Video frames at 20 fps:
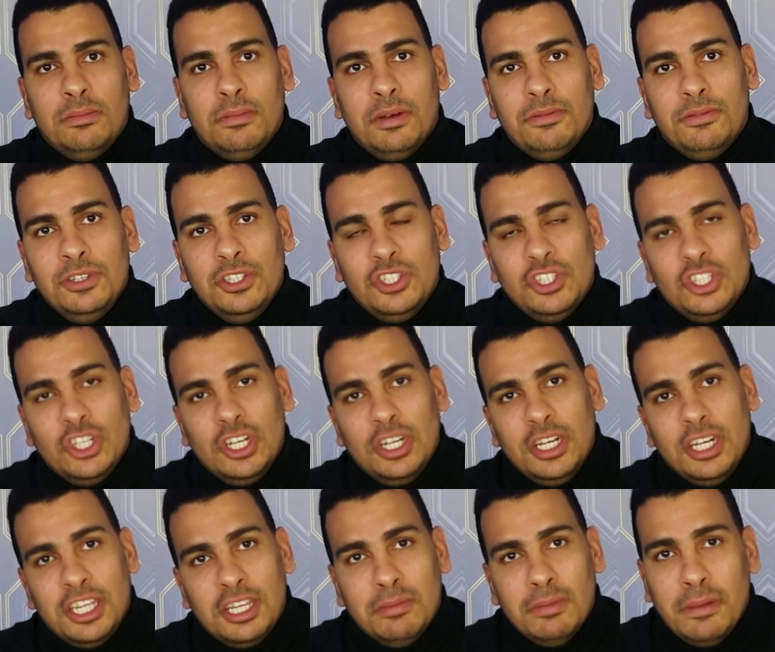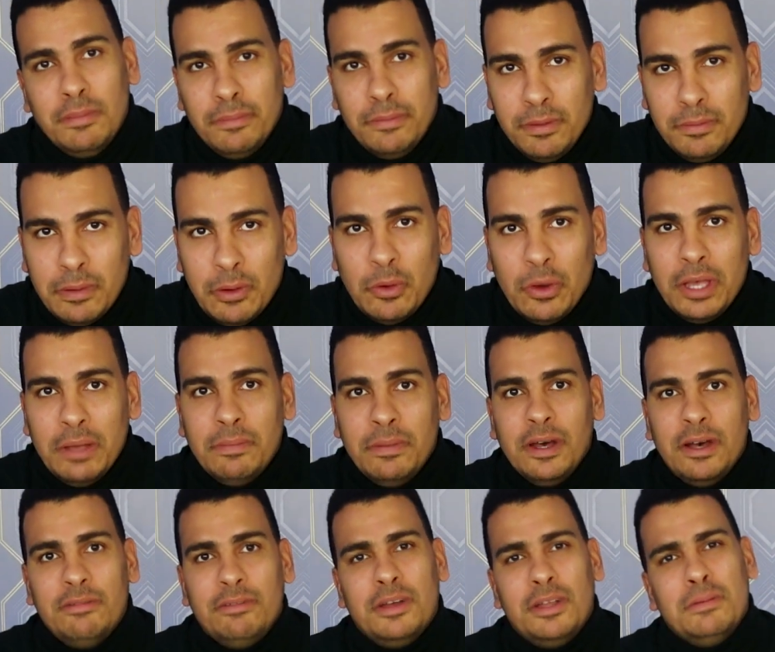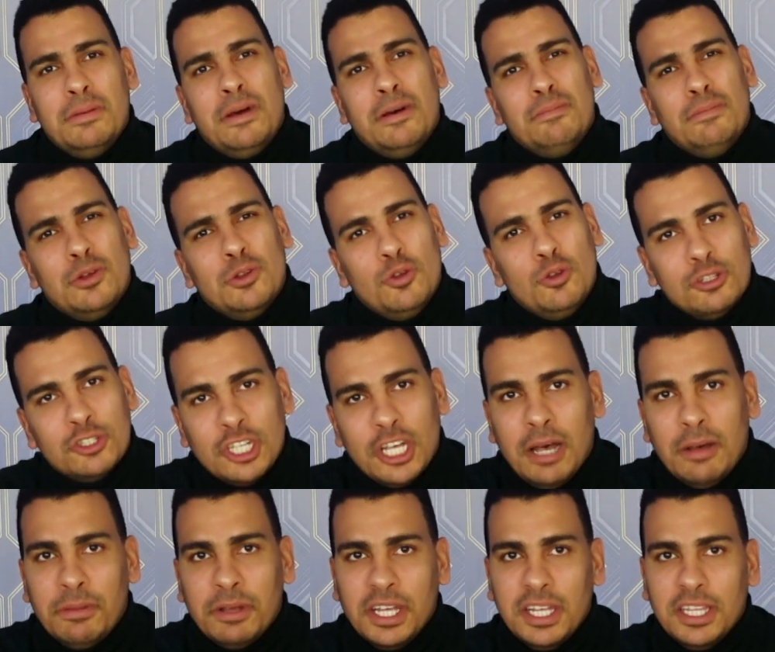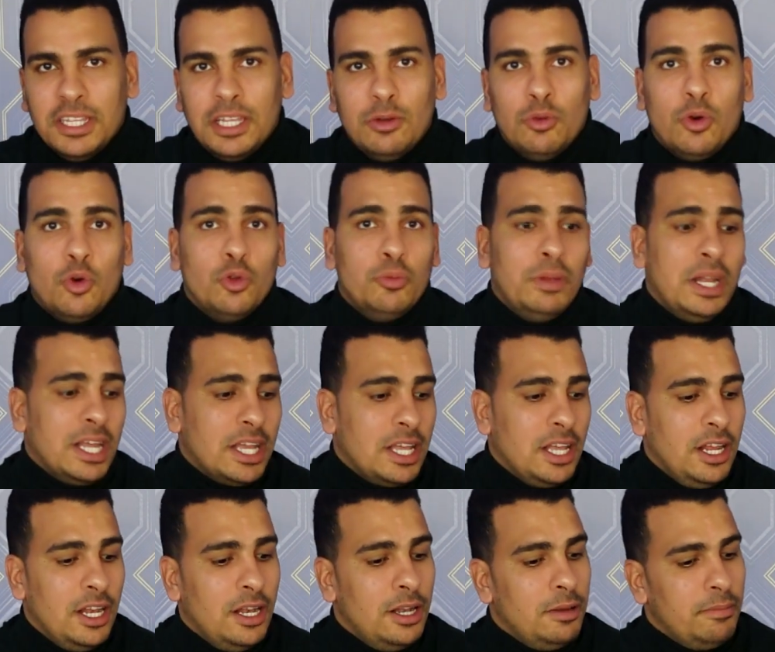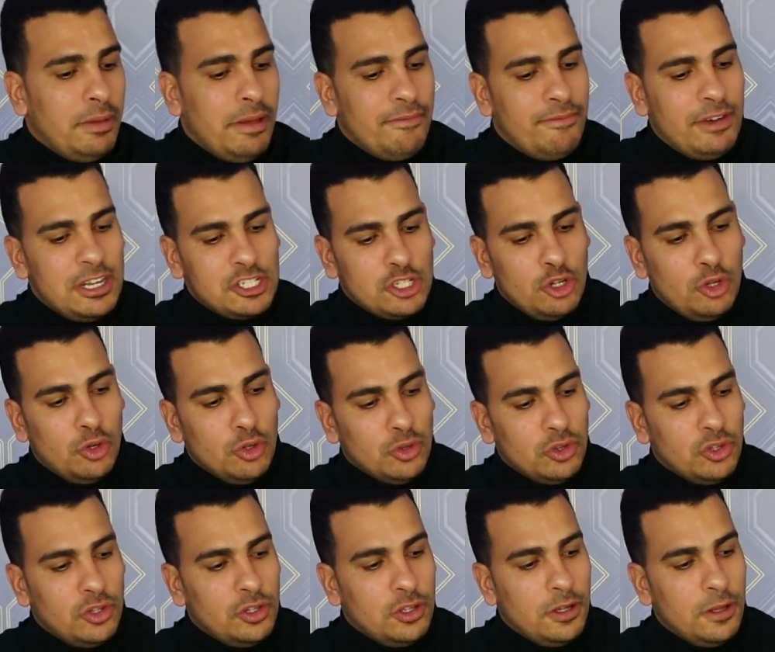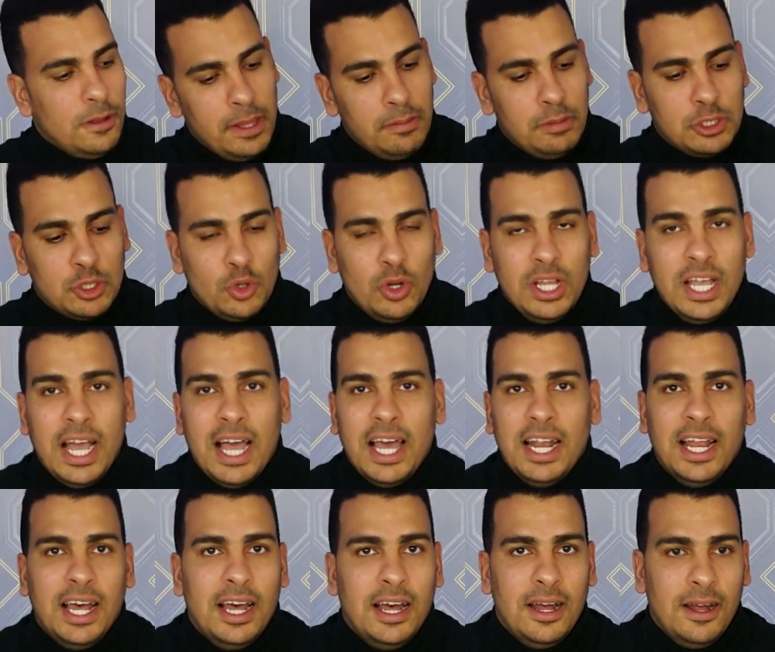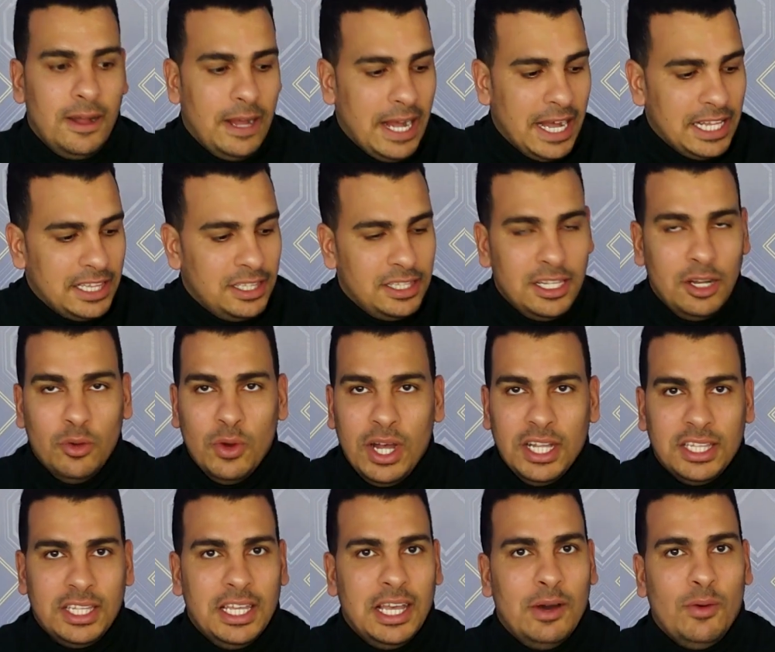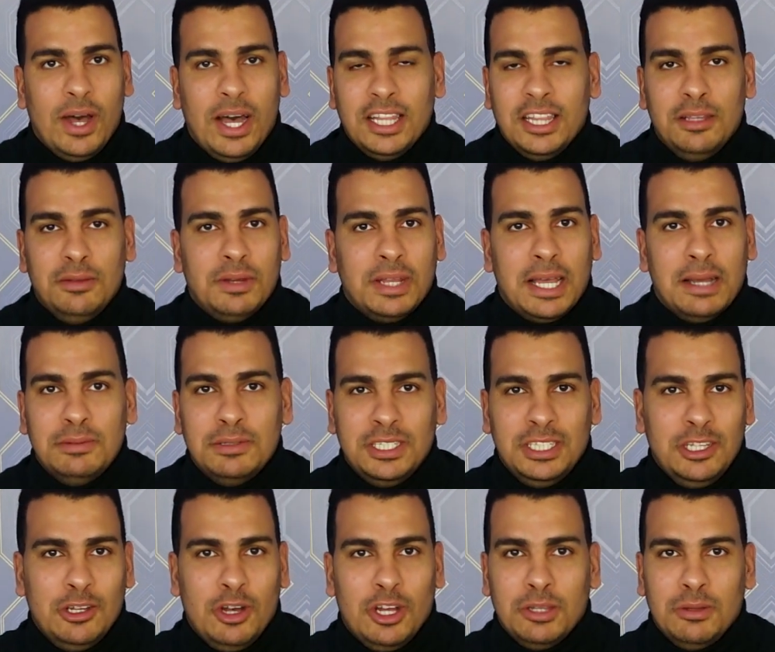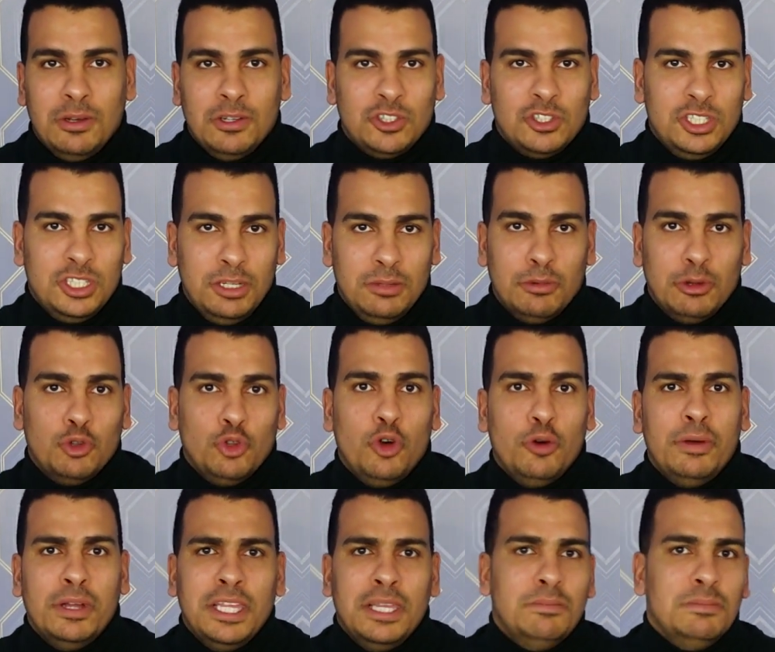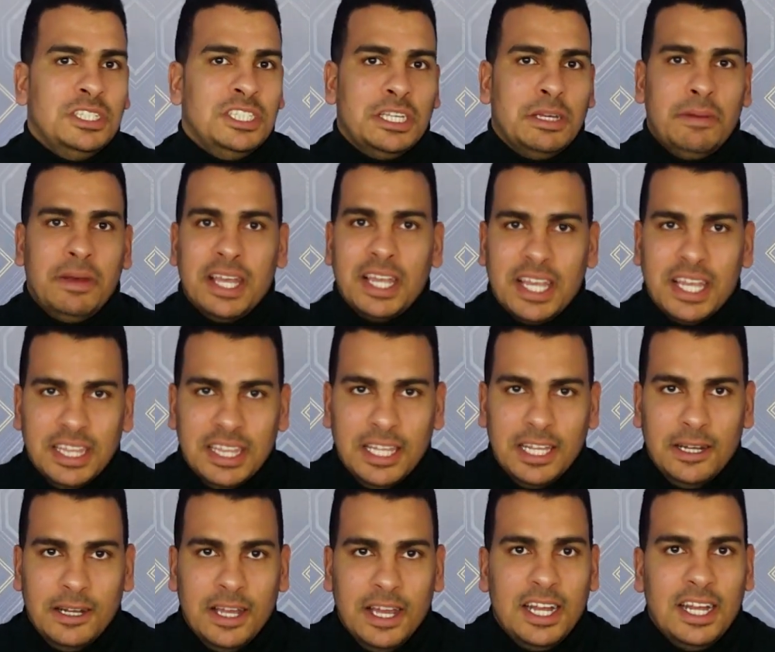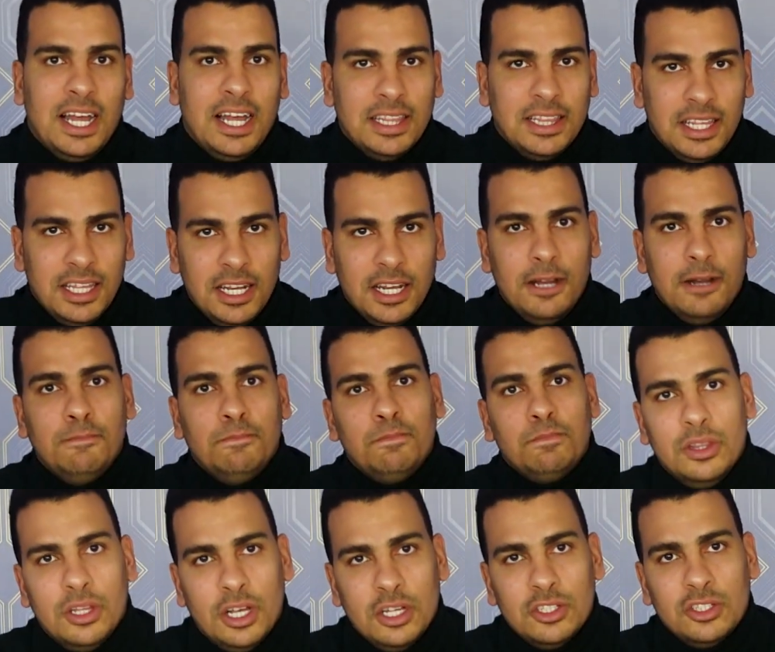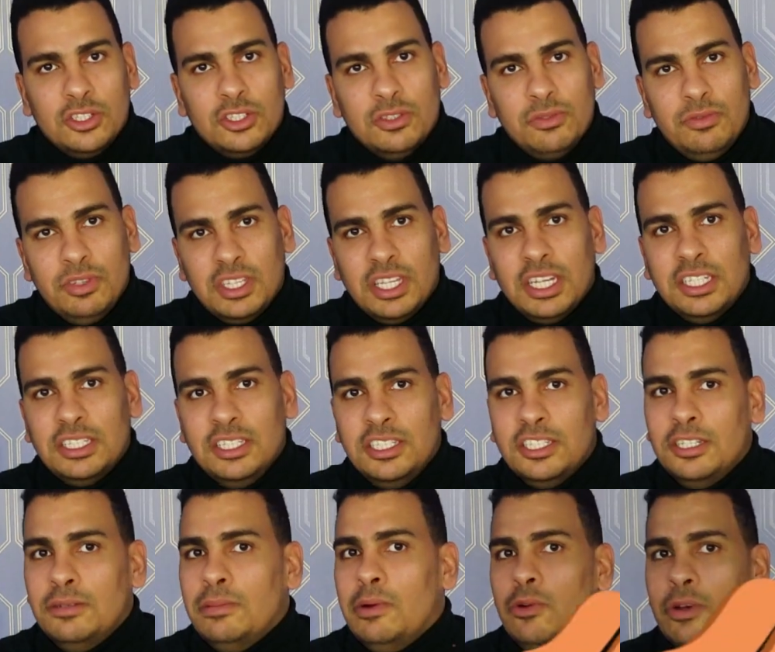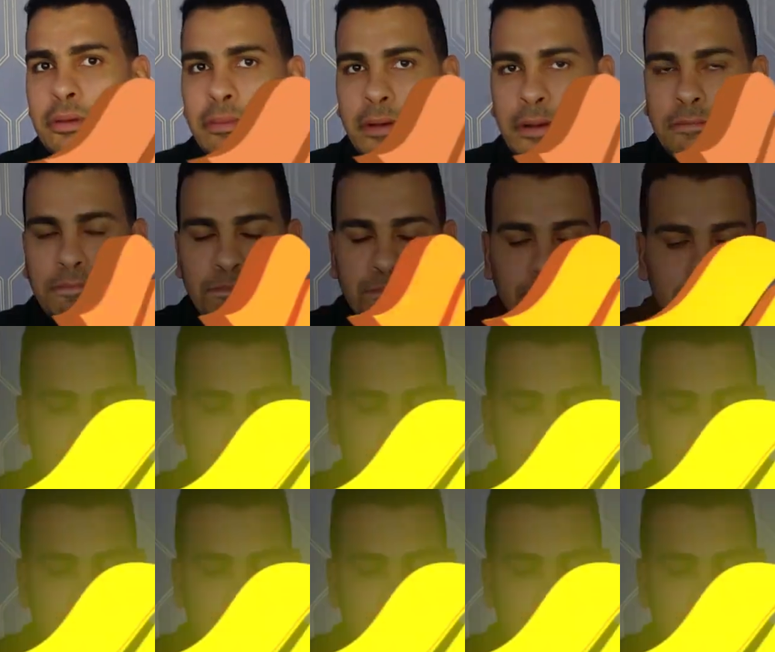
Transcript: مفيش اهتمام بالموهبه فالموضوع صعب جدا وخد بالك ما ينفعش نحط المسؤوليه على حد دلوقتي او حد من خمس سنين او حد من عشر سنين الموضوع بادئ من زمان جدا احنا عندنا نقص في تاسيس الموهبه